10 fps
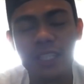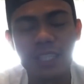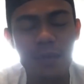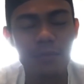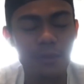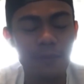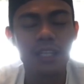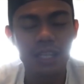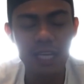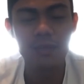niya sinasabi.
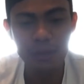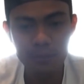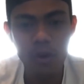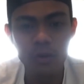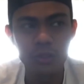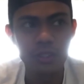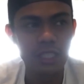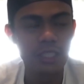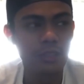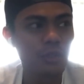Talagang mag-focus
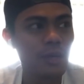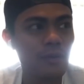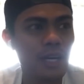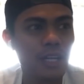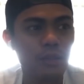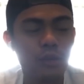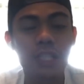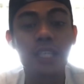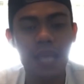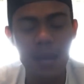kasi doon ka uh, ah, doon
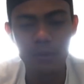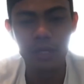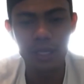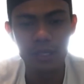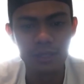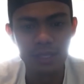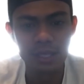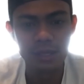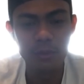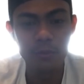ka sasabog eh. Mm
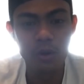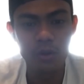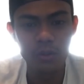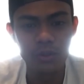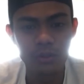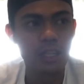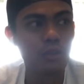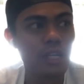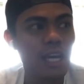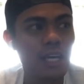pag-focus. At
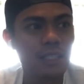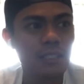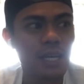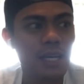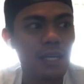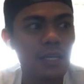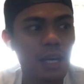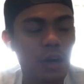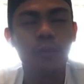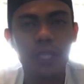doon na sa,
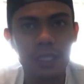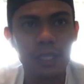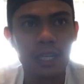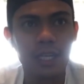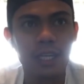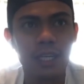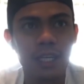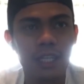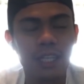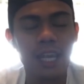hopefully,
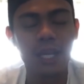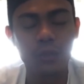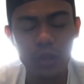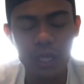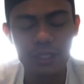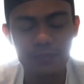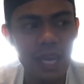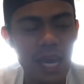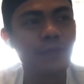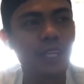uh, in God will,
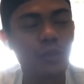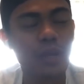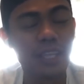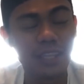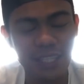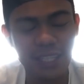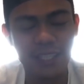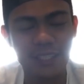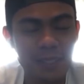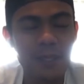after 20 years,
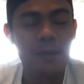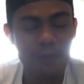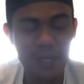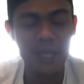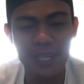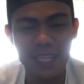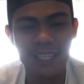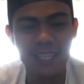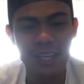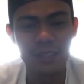magiging money
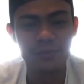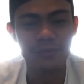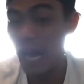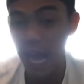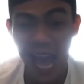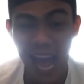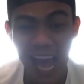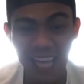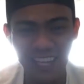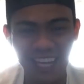billiard na ako. Walang haha
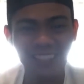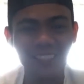yun ha.